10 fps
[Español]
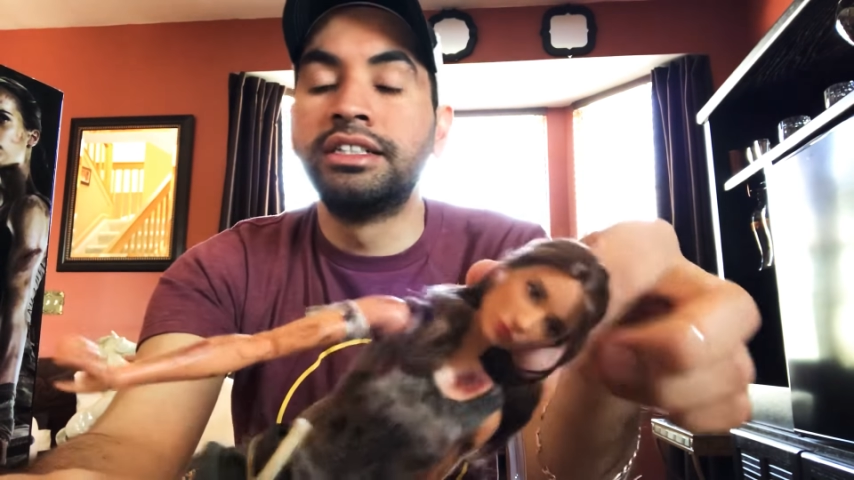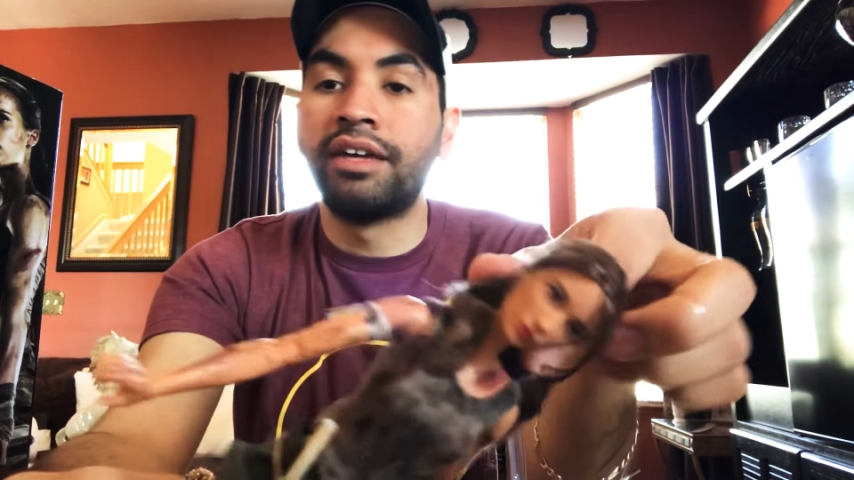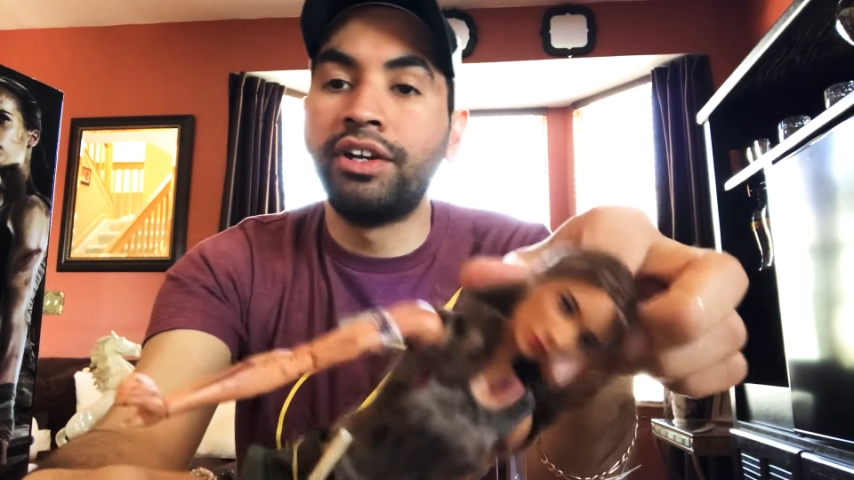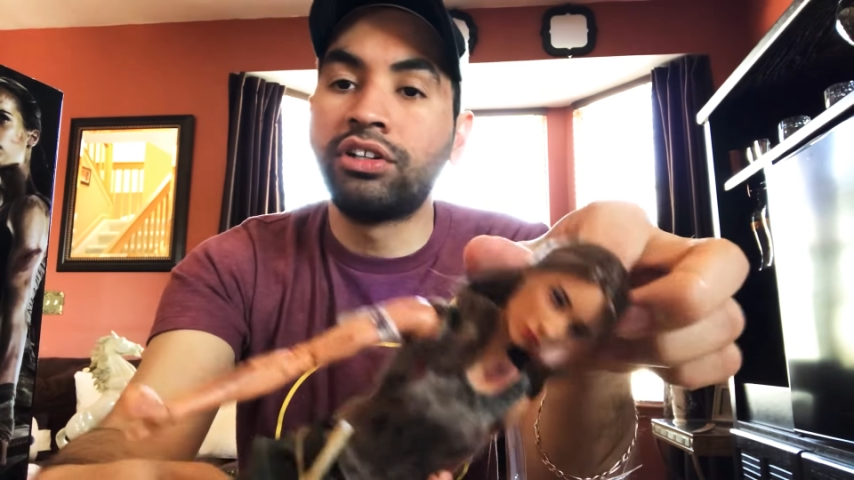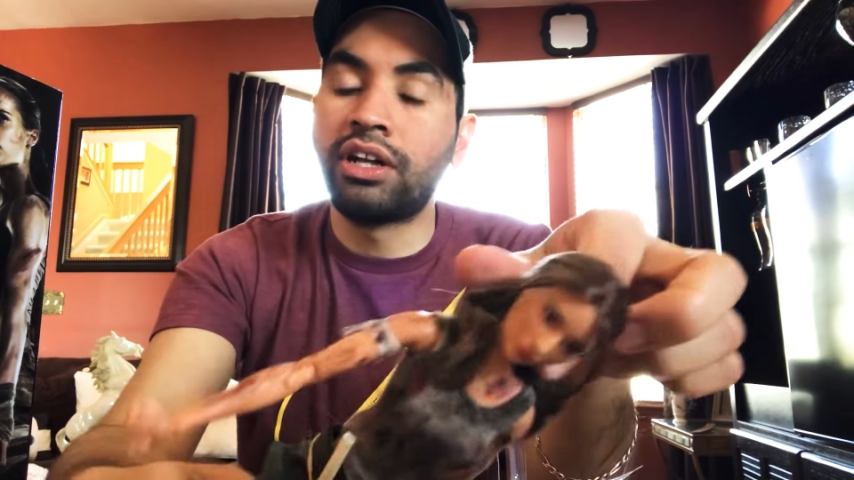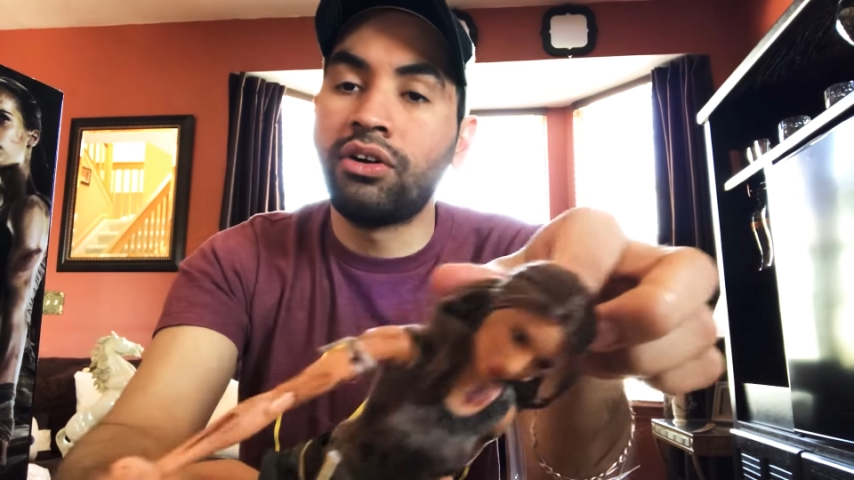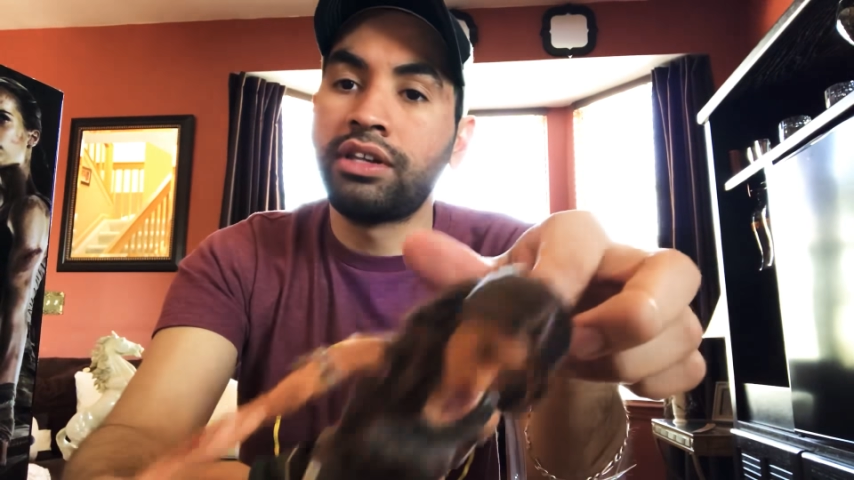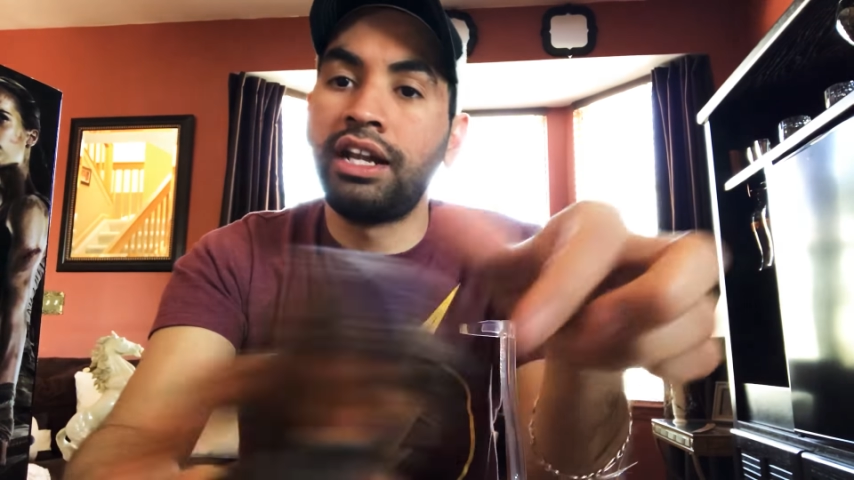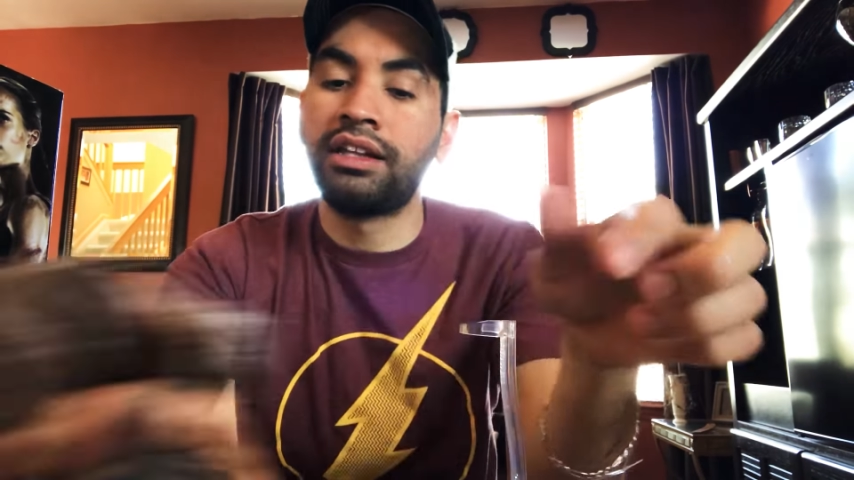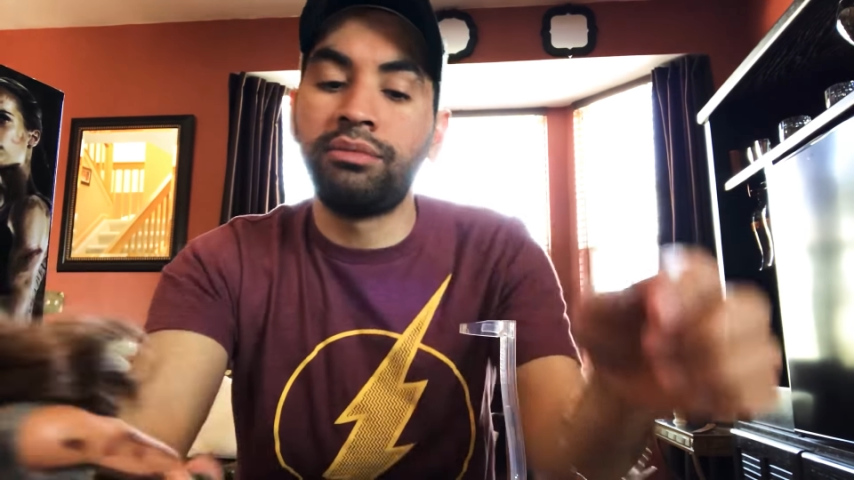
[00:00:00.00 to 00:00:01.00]
¿Saben otra
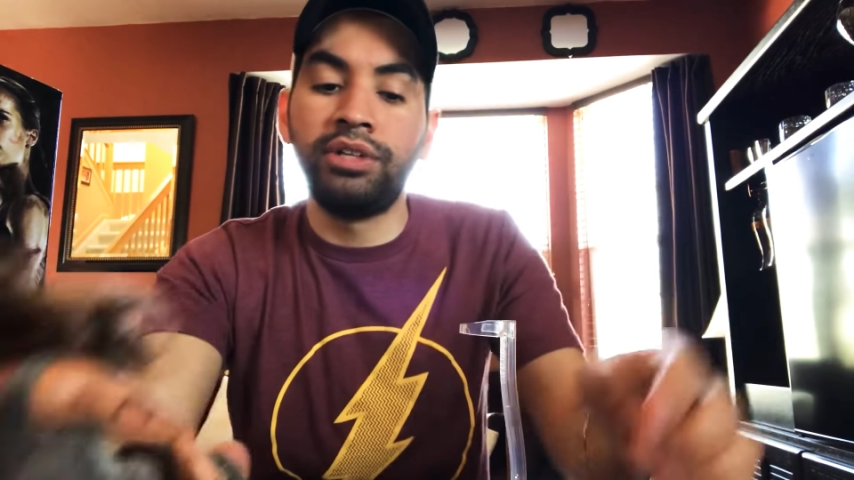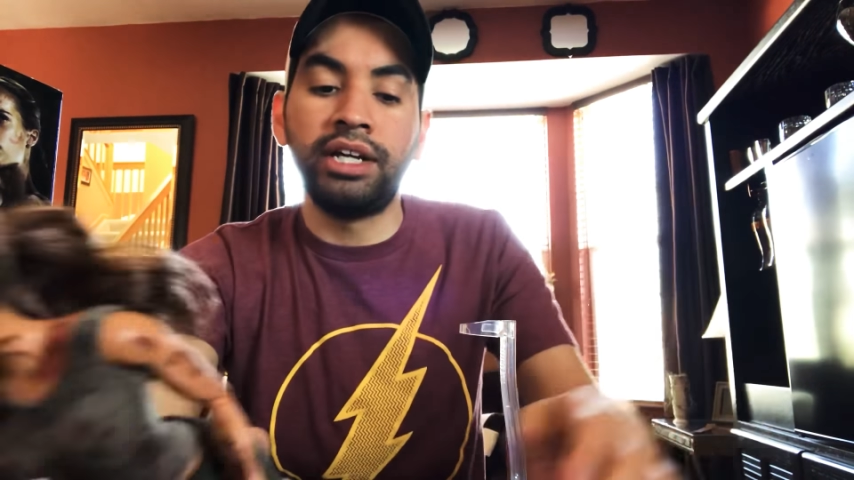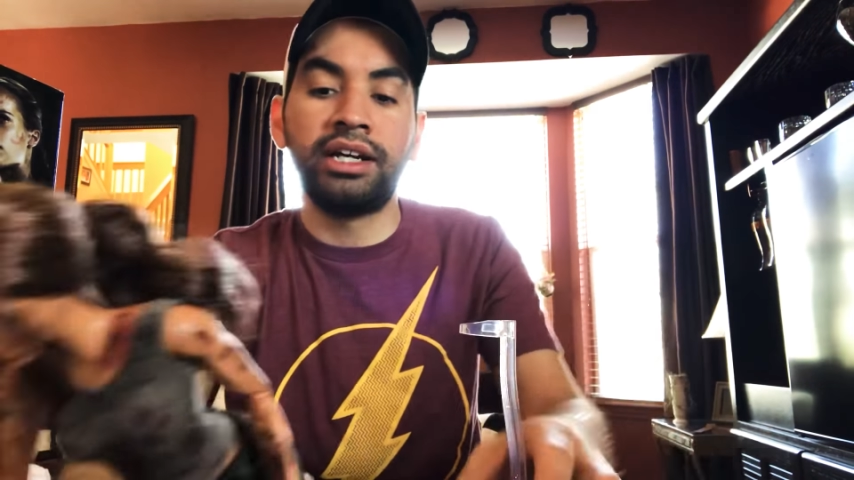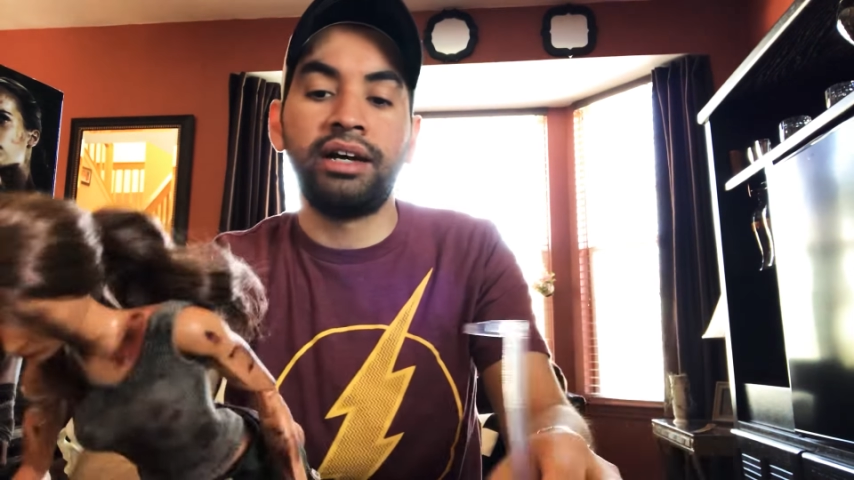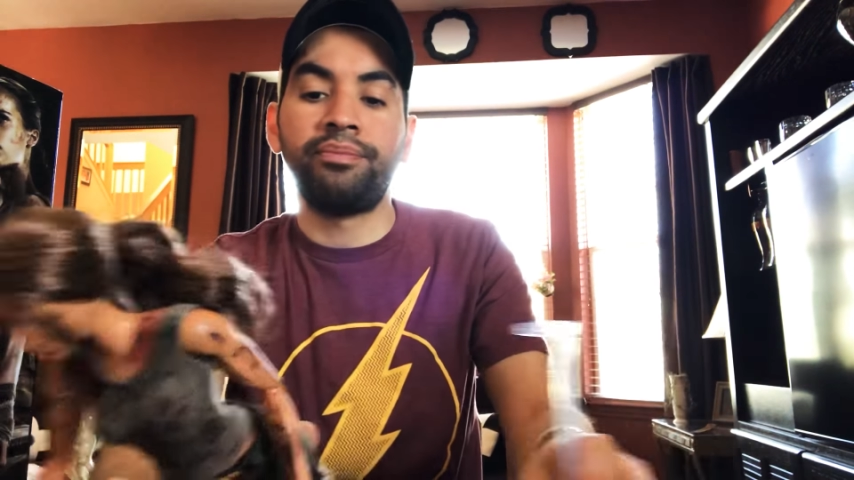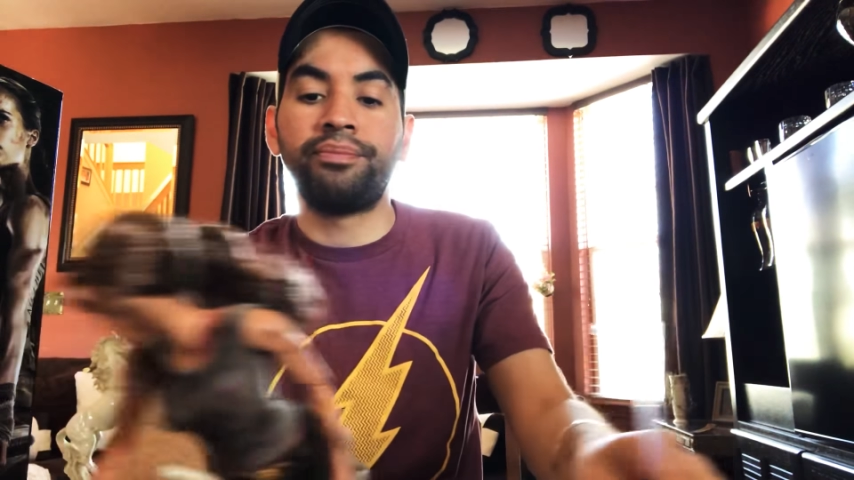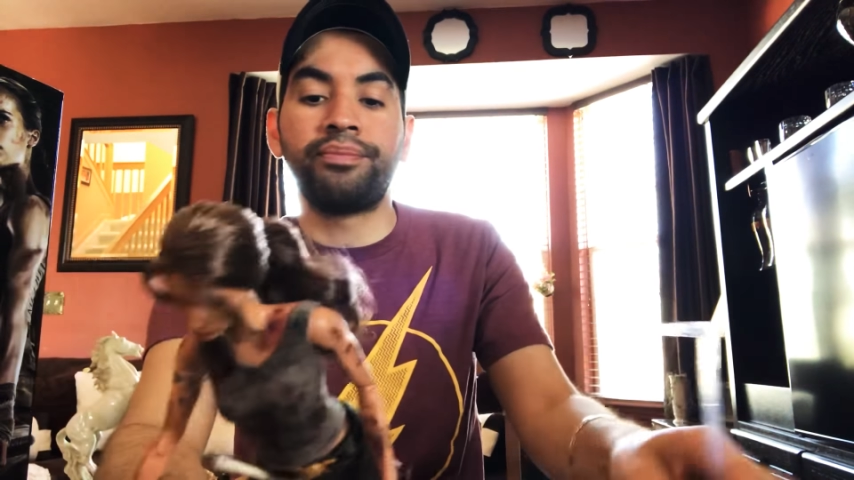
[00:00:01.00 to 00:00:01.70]
cosa de esta muñeca?